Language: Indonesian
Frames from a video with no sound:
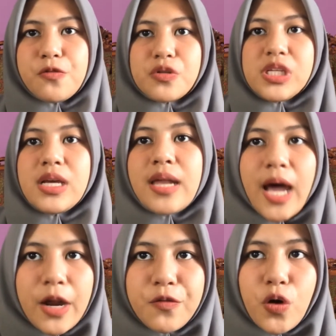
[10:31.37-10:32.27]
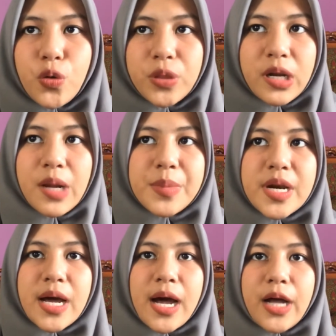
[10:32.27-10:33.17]
fungsi gerakan volunteer dan
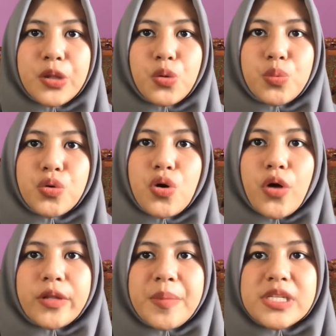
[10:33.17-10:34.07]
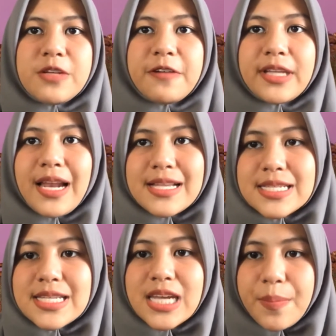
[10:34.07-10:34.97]
mendagangkan tubuh otot bersifat
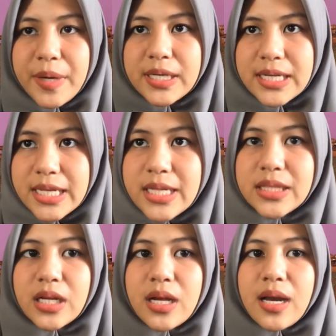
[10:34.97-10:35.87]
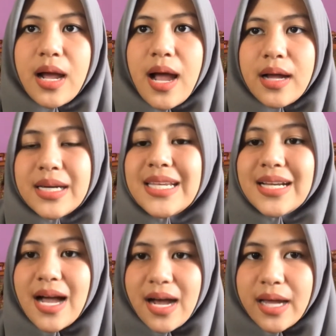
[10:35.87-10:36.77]
elastis dan dapat
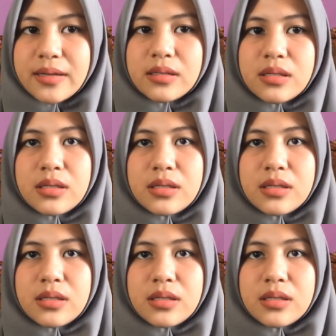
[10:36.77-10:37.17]
diregangkan.